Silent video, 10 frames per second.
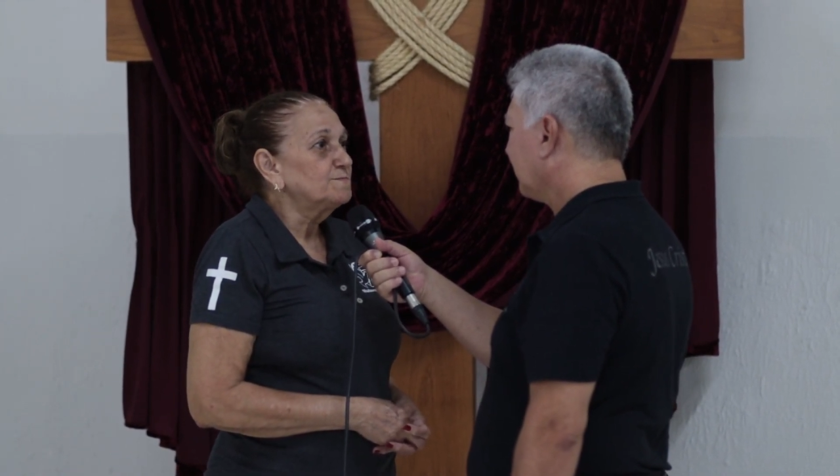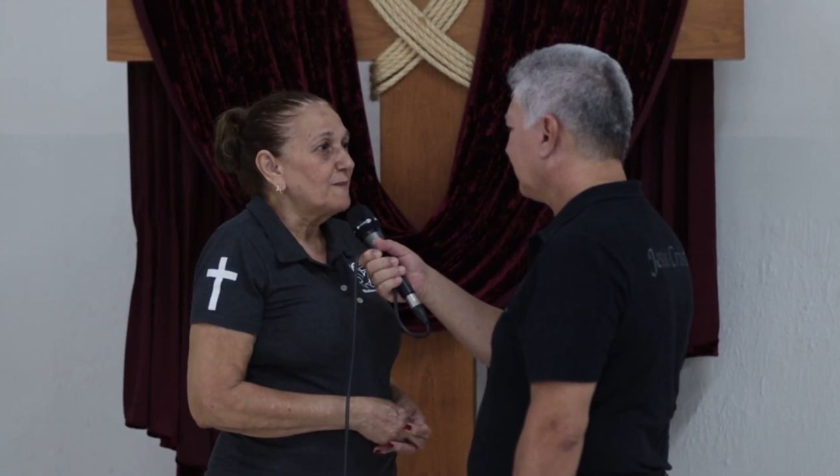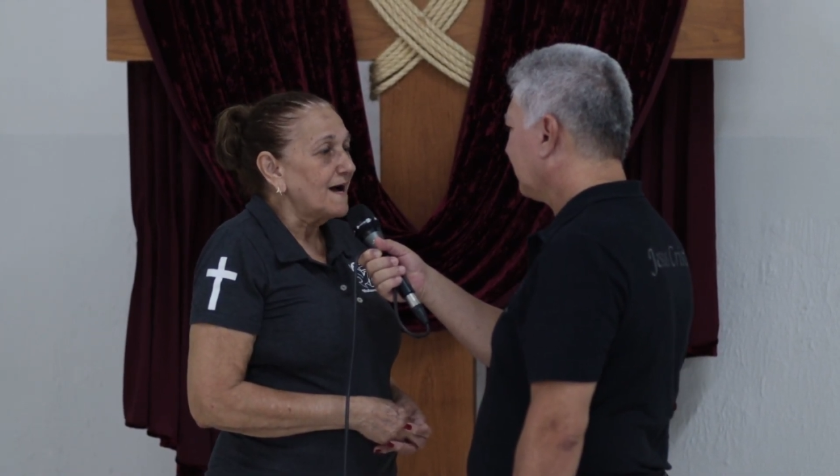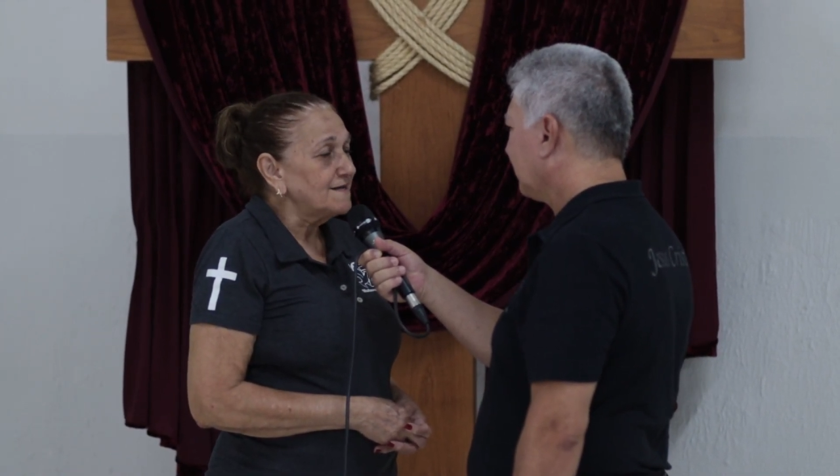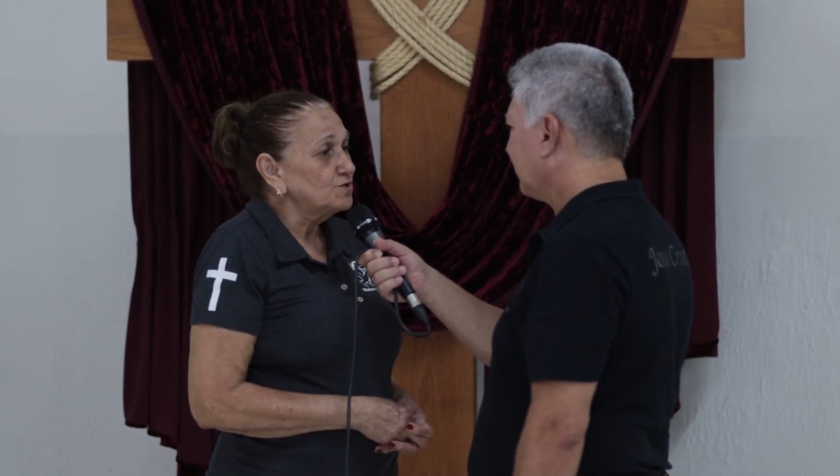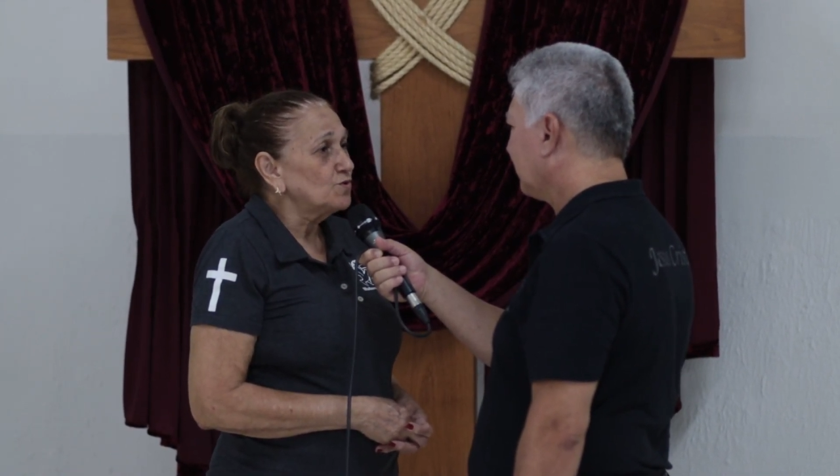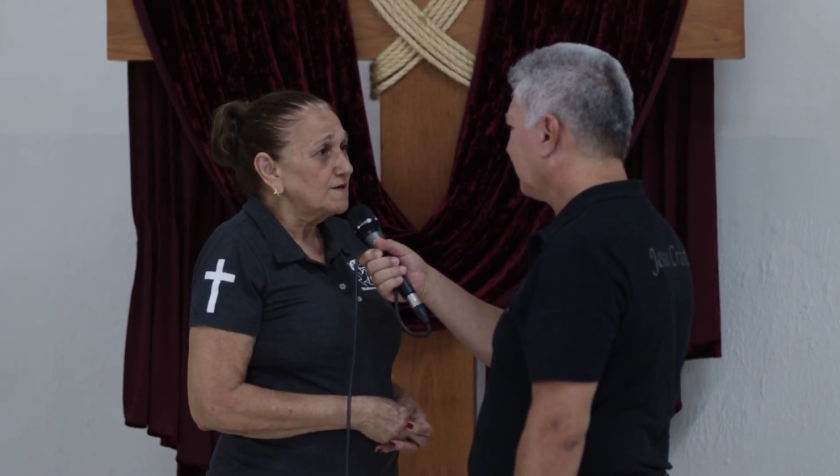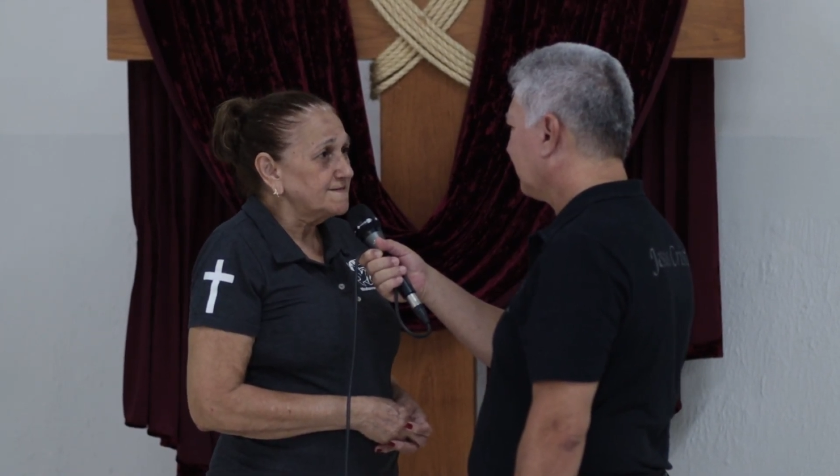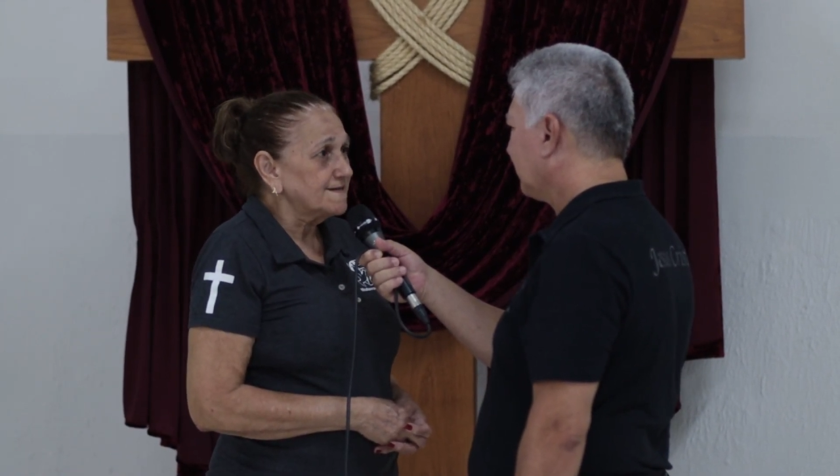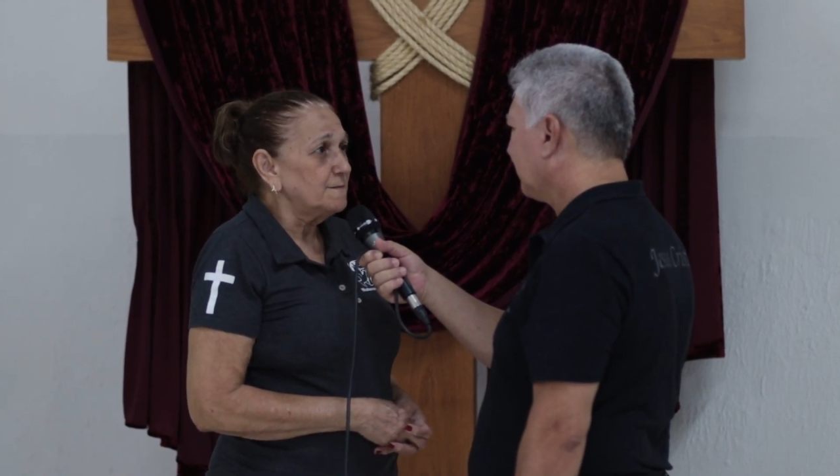mais
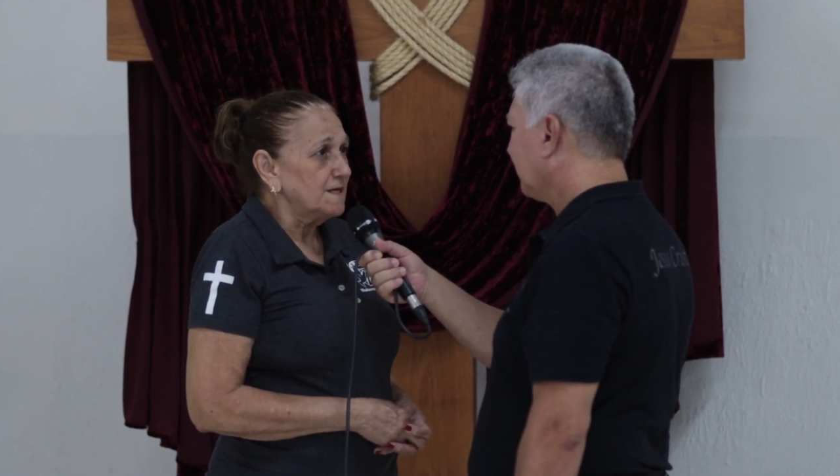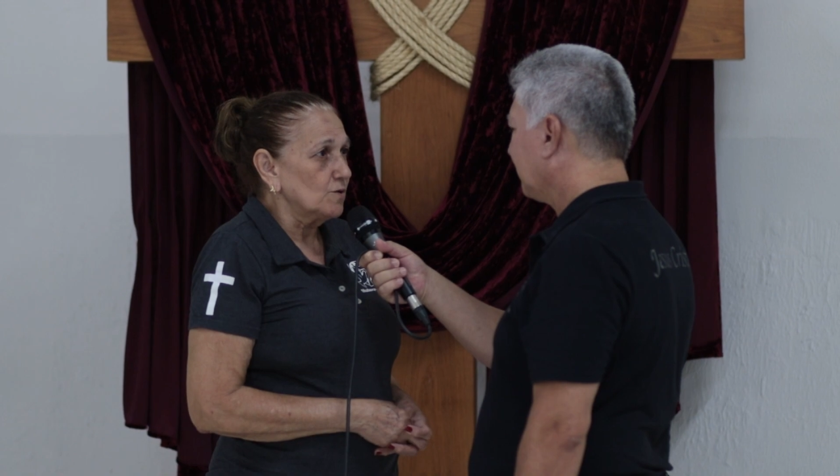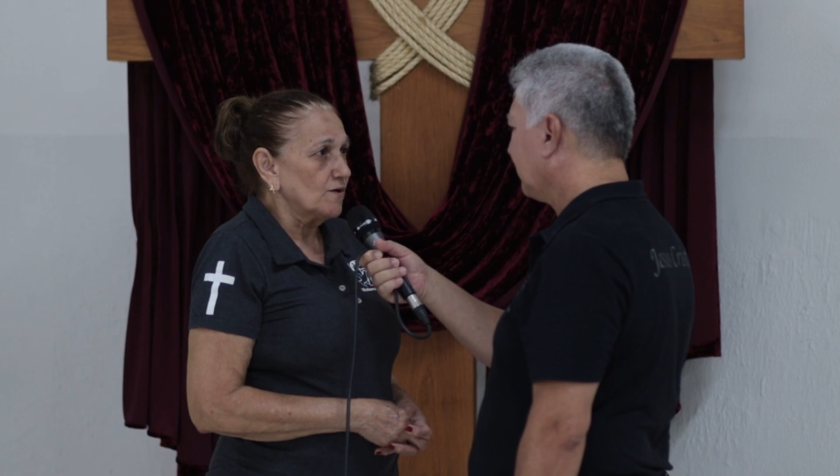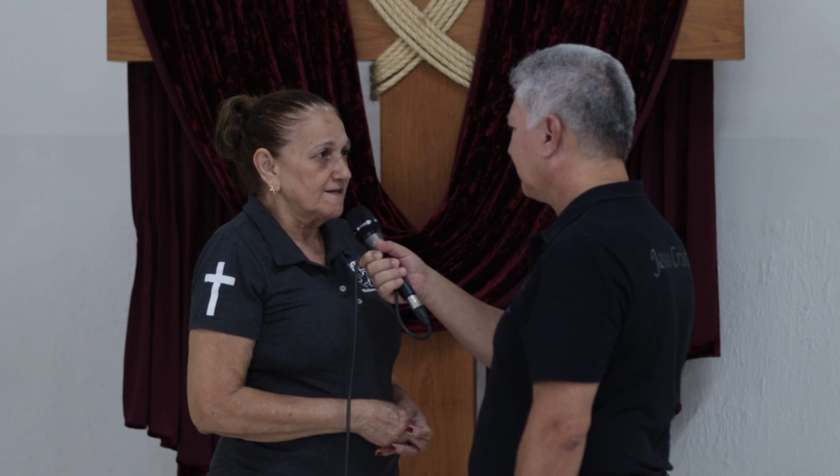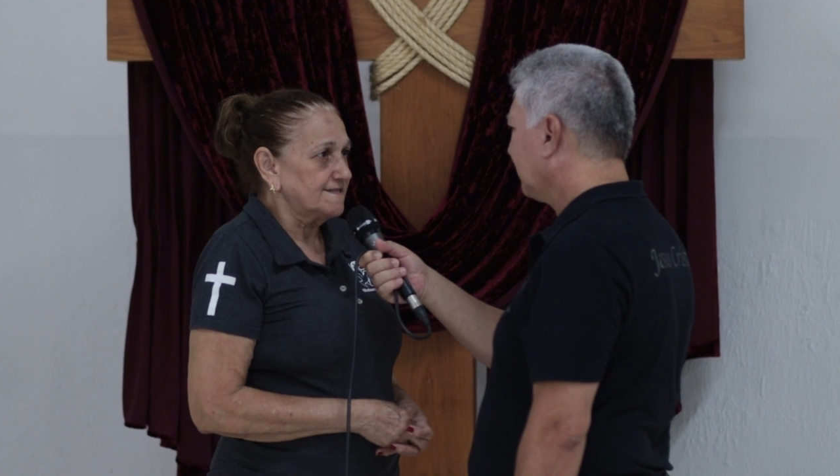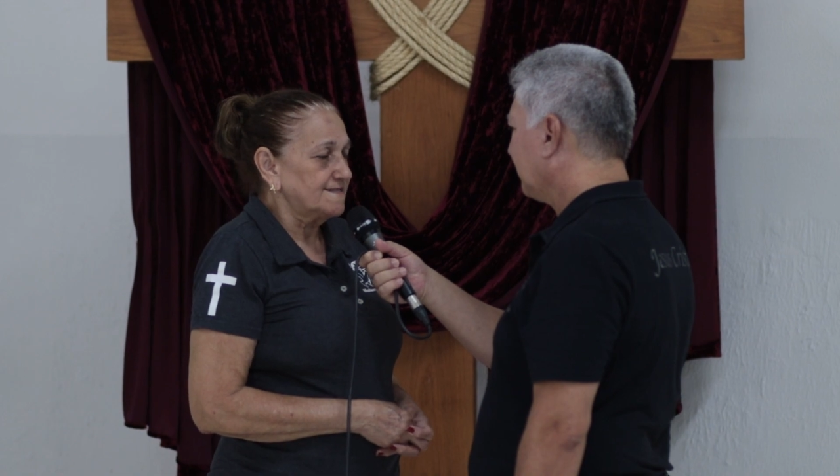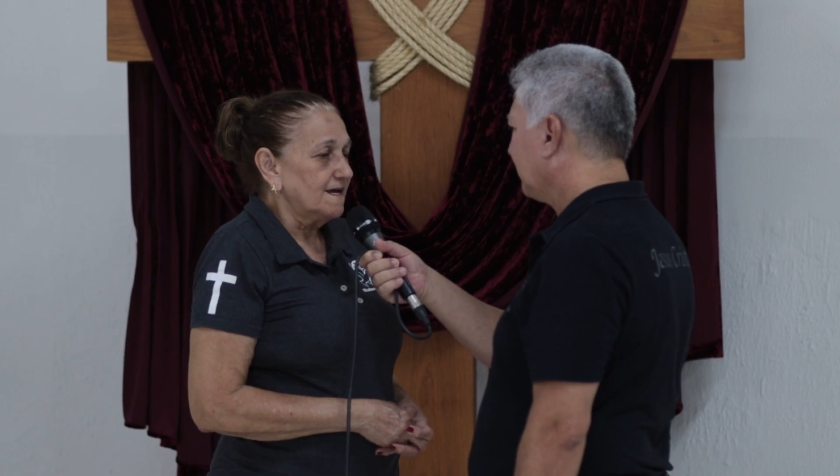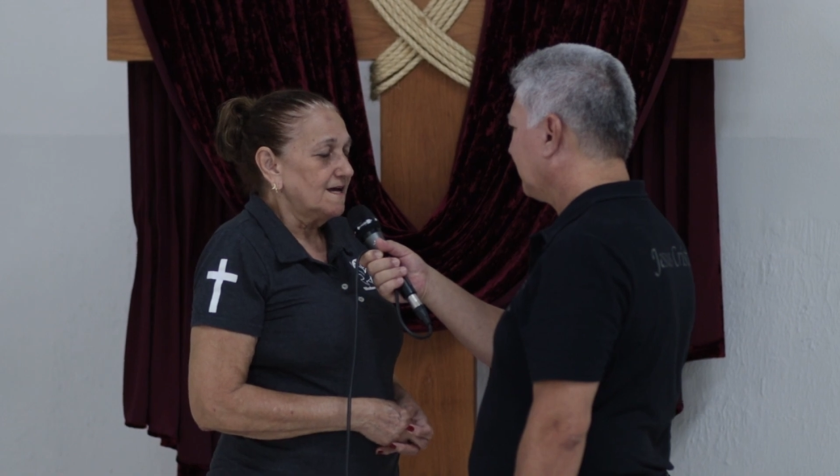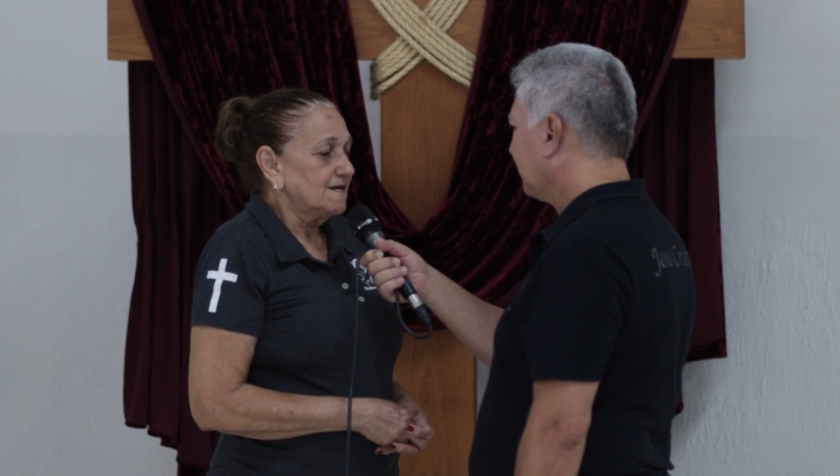dois caminhões.